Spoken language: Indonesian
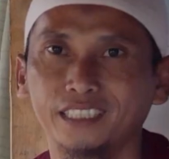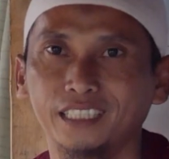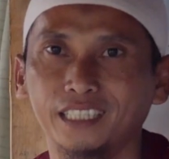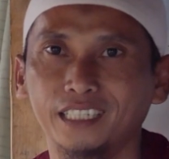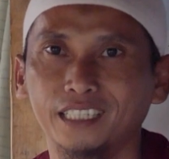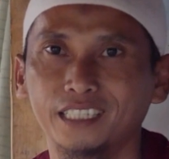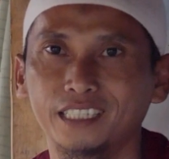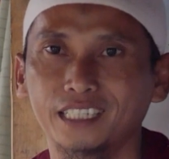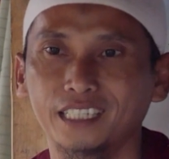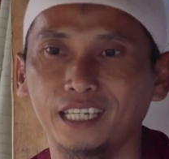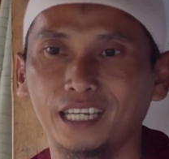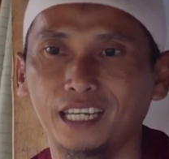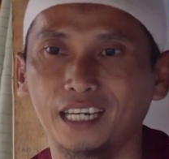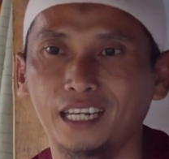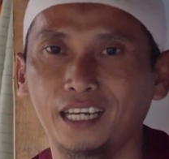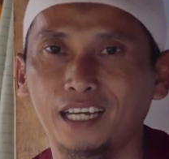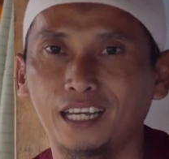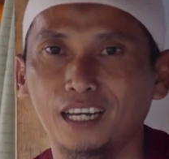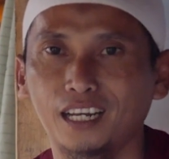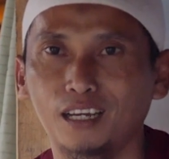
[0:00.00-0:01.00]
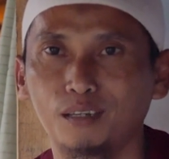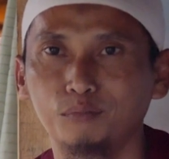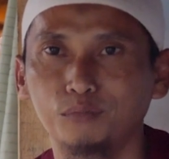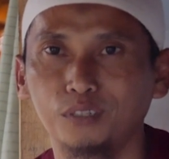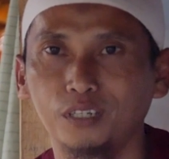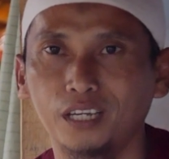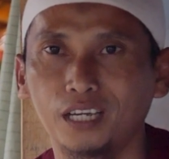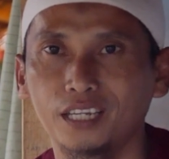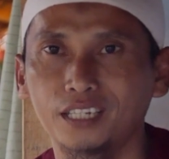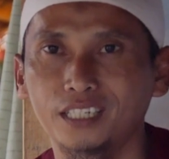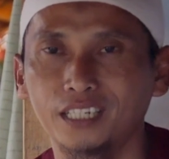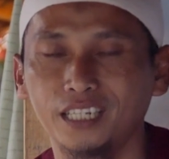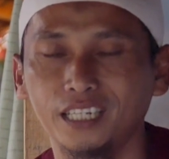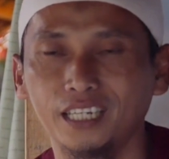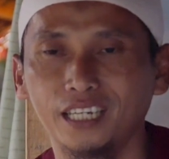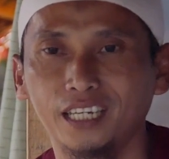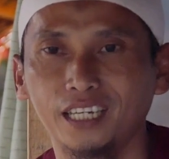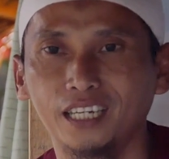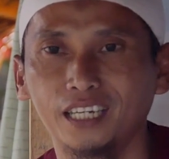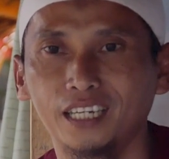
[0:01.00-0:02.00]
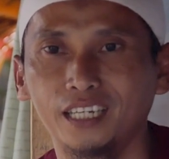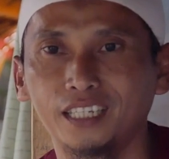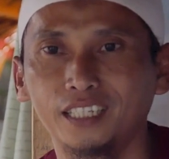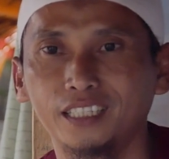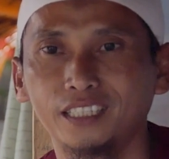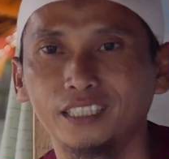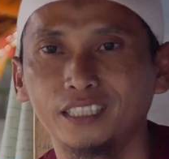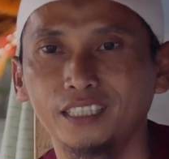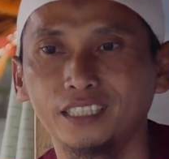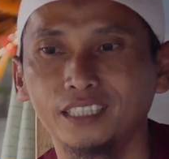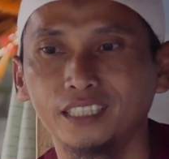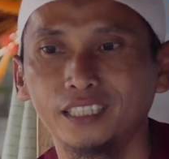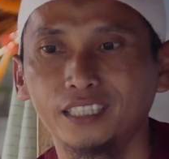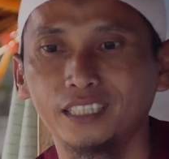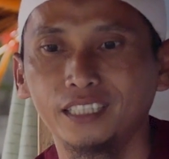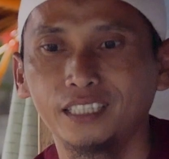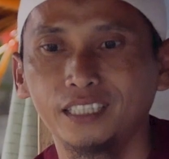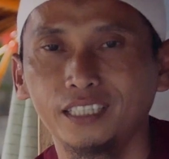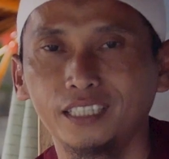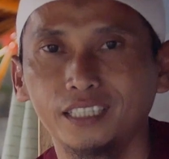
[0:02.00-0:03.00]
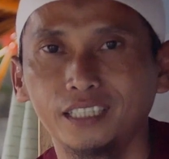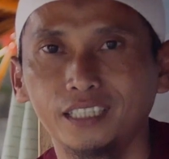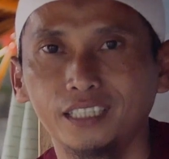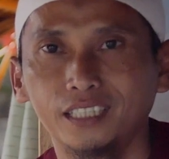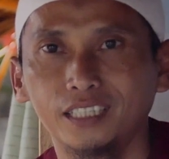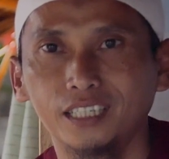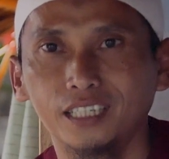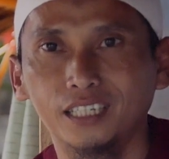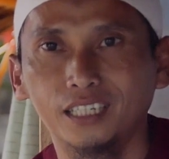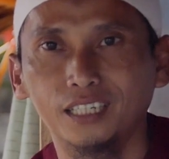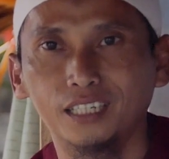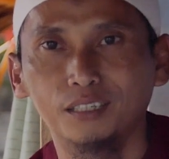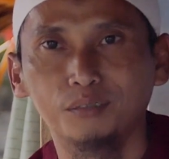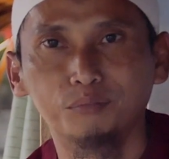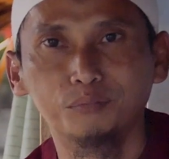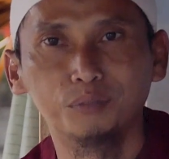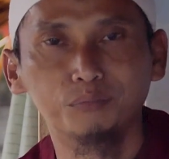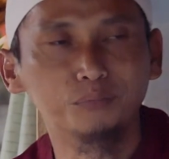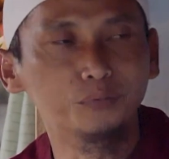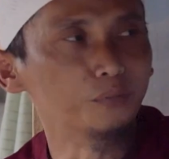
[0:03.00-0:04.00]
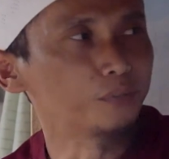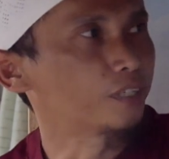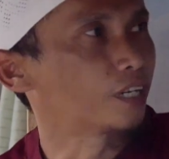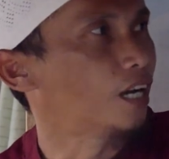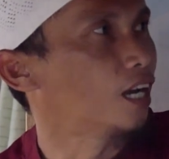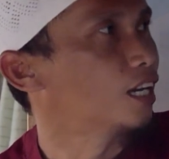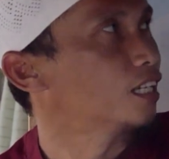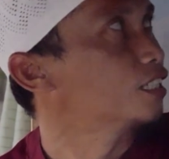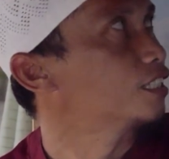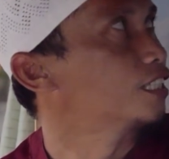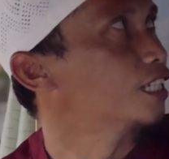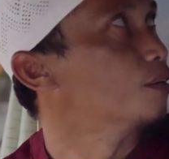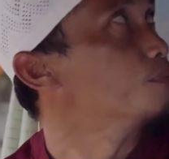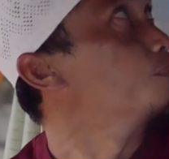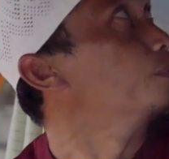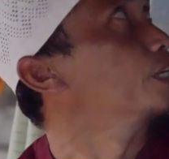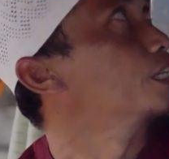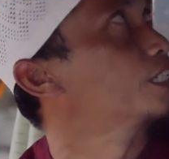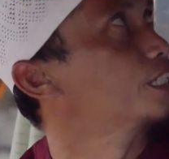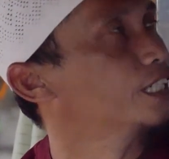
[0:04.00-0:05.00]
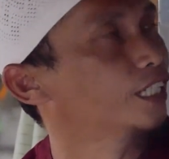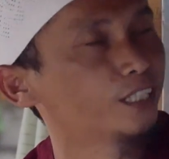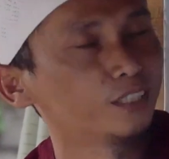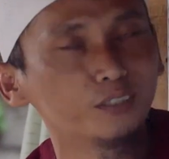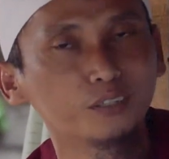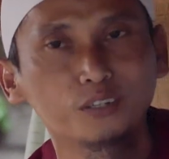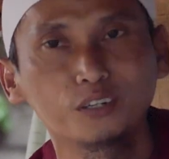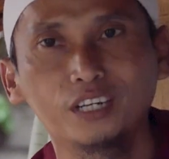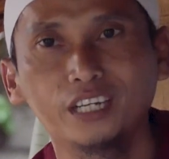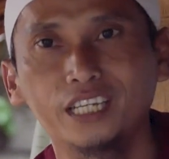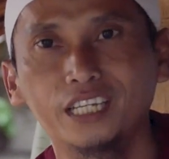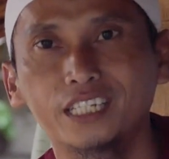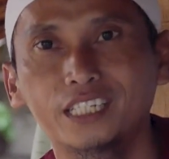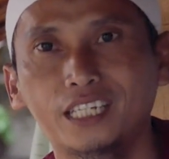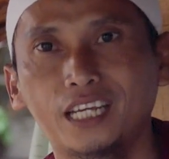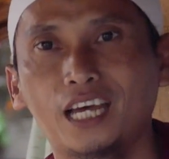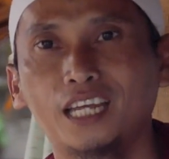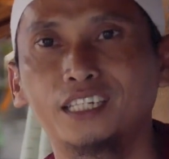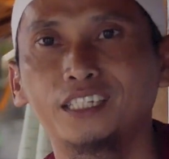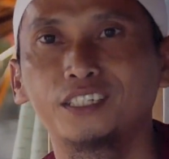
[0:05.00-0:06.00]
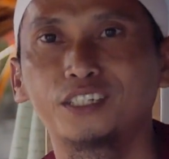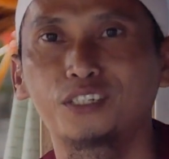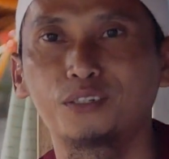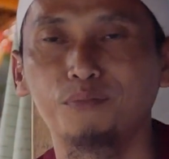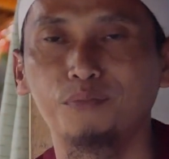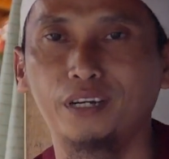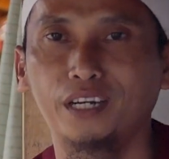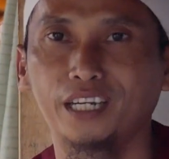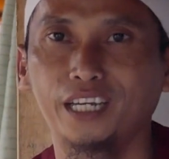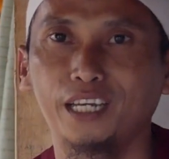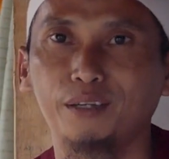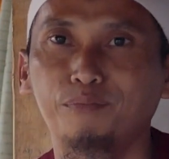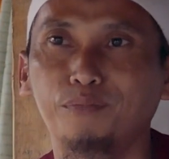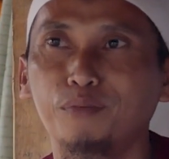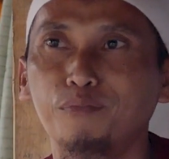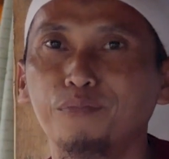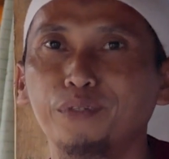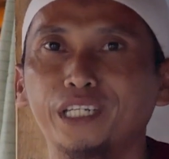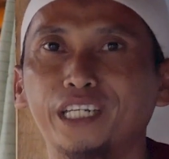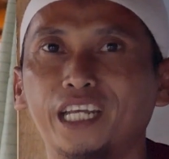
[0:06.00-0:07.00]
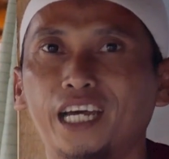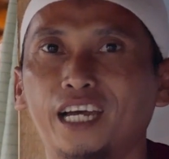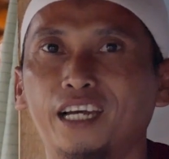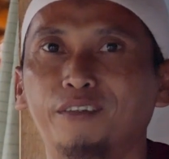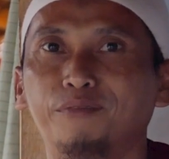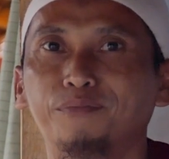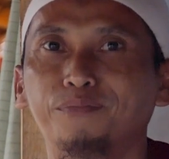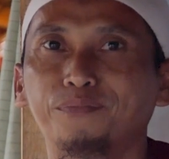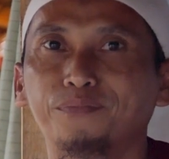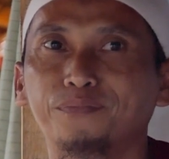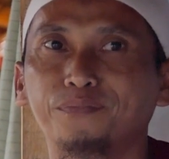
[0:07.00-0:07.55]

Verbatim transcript: Dan sekarang alhamdulillah saya uh, membuka TPK Nurul Ihsan sebagai pembina